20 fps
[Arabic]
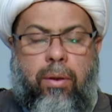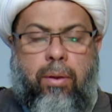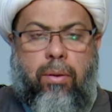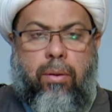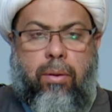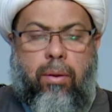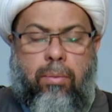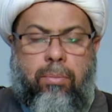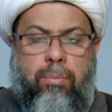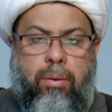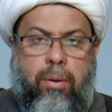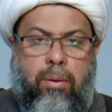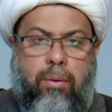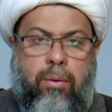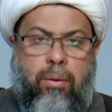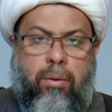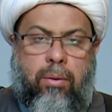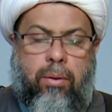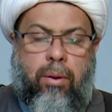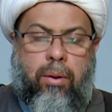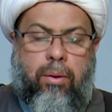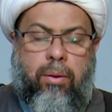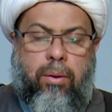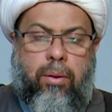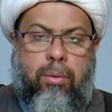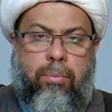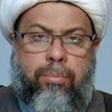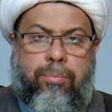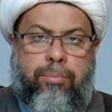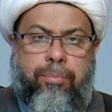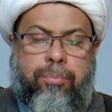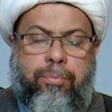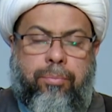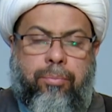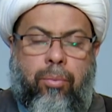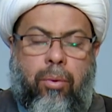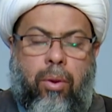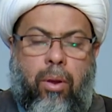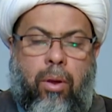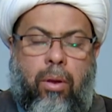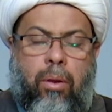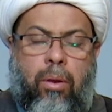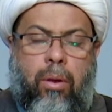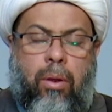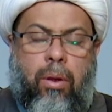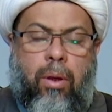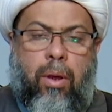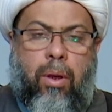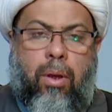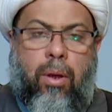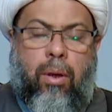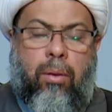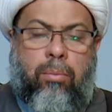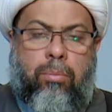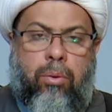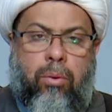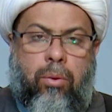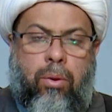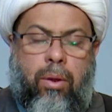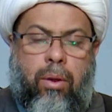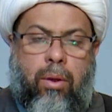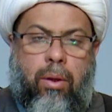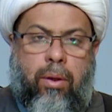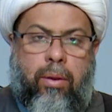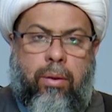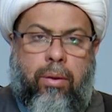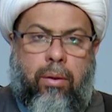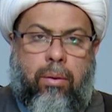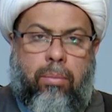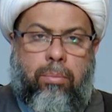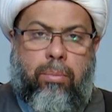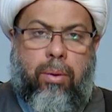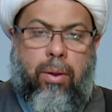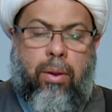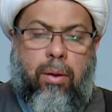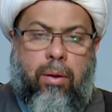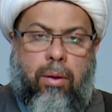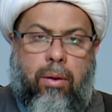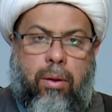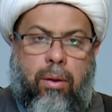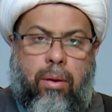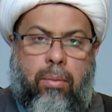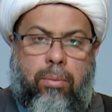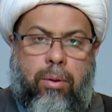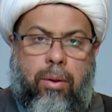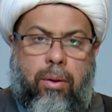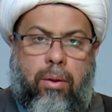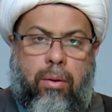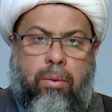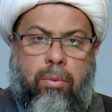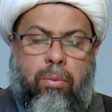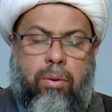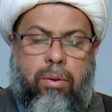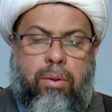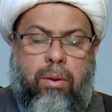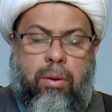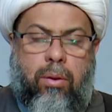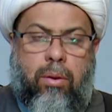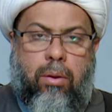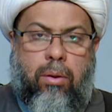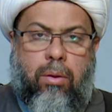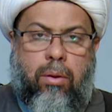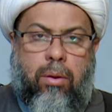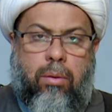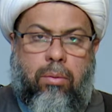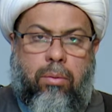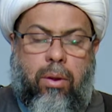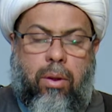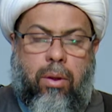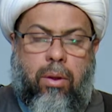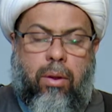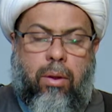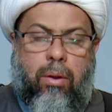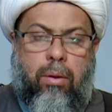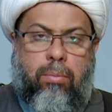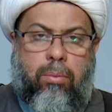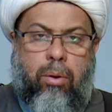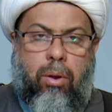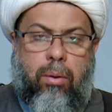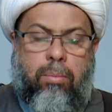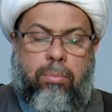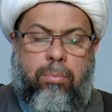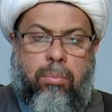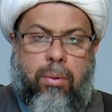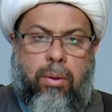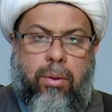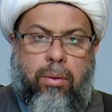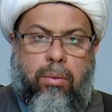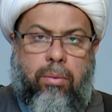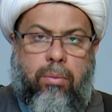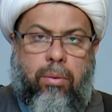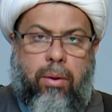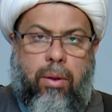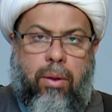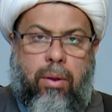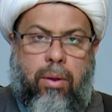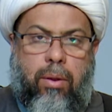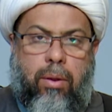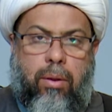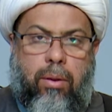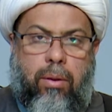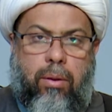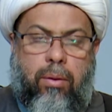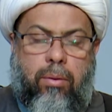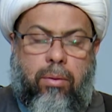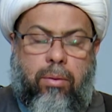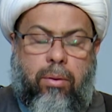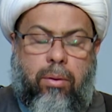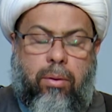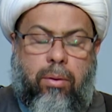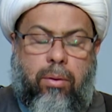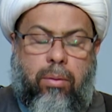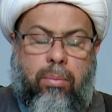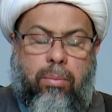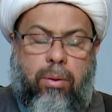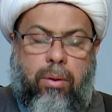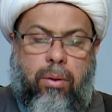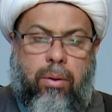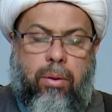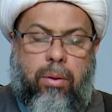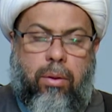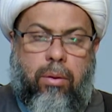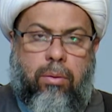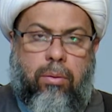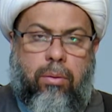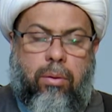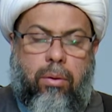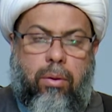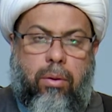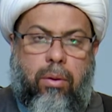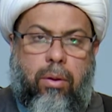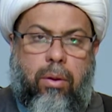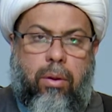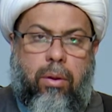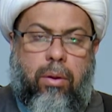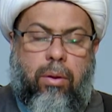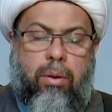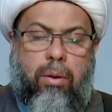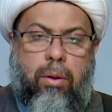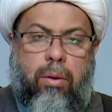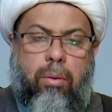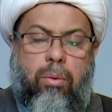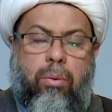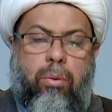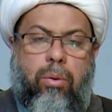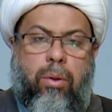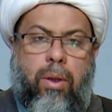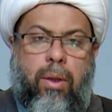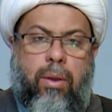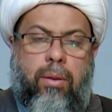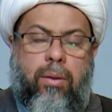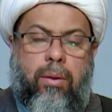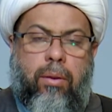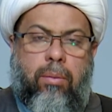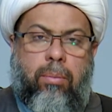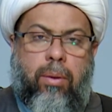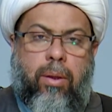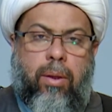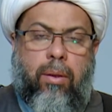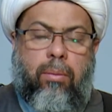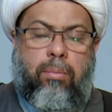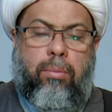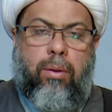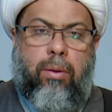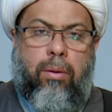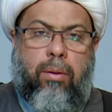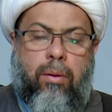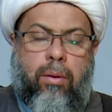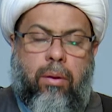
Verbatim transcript: الرحمن الرحيم الحمد لله رب العالمين وصلى الله على محمد واله الطيبين الطاهرين الهداة الميامين